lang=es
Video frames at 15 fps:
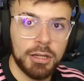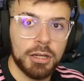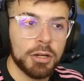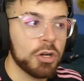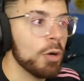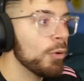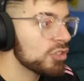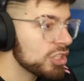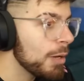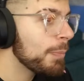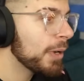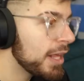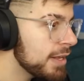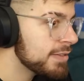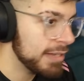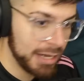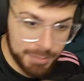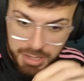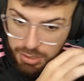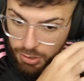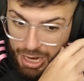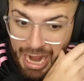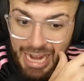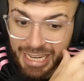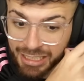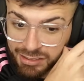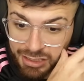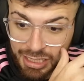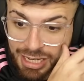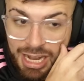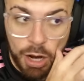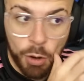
Como siempre dicen, amigo, hay que estar en las